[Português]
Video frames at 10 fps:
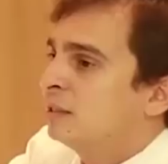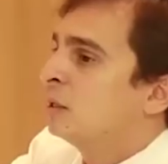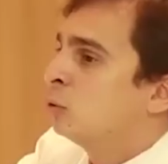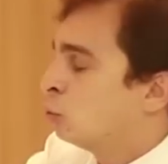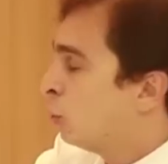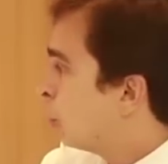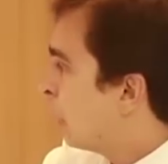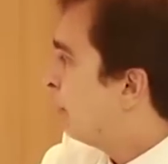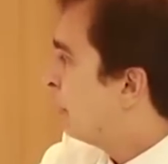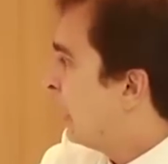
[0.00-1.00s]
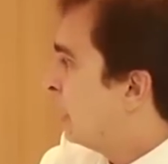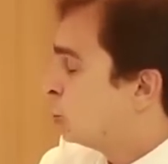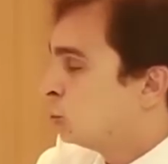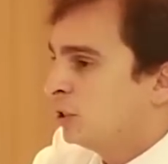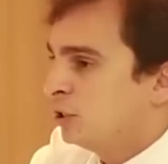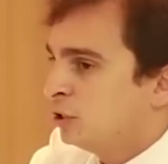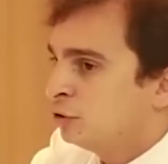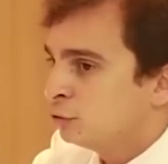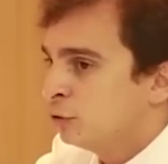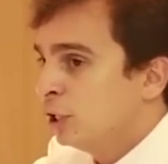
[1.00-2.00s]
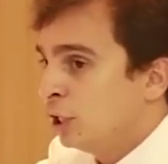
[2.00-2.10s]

Então o tônico capilar ajuda nisso